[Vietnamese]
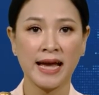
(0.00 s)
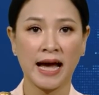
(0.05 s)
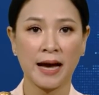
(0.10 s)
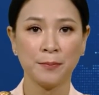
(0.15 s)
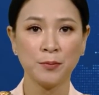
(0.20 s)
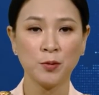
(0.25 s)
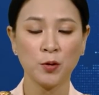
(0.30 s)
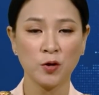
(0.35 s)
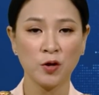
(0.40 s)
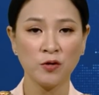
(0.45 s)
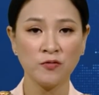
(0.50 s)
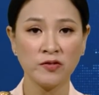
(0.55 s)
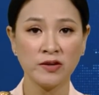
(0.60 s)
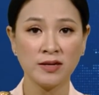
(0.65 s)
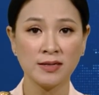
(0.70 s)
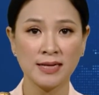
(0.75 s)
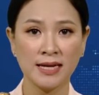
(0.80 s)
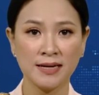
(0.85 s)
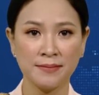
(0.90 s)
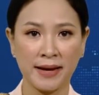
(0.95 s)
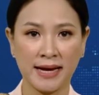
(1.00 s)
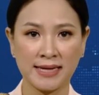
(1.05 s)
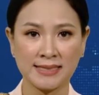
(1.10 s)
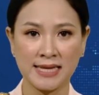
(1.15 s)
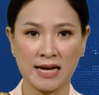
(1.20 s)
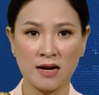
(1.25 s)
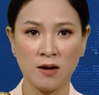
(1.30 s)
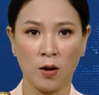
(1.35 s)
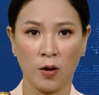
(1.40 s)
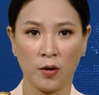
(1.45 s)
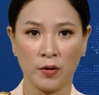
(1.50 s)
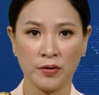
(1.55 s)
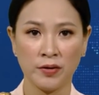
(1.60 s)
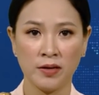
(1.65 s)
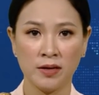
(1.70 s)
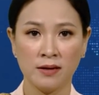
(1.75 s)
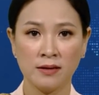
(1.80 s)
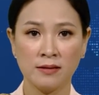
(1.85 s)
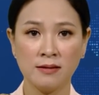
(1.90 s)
cảm của đối phương lên mạng xã hội.